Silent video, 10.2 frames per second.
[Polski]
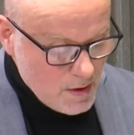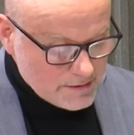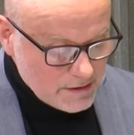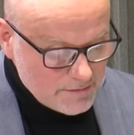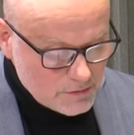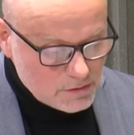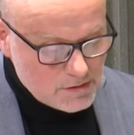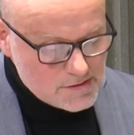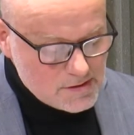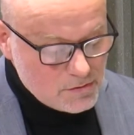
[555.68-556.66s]
A jak
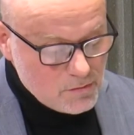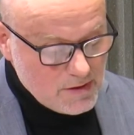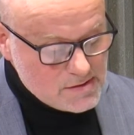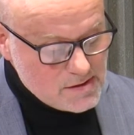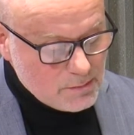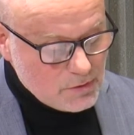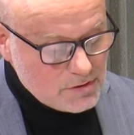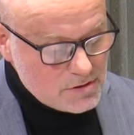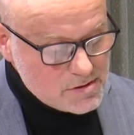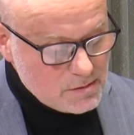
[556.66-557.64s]
wygląda sytuacja, bo
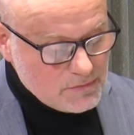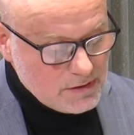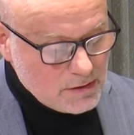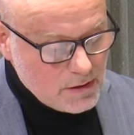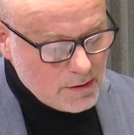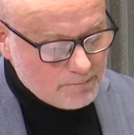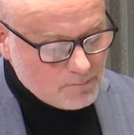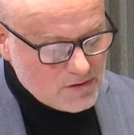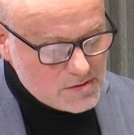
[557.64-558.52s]
też są takie mm,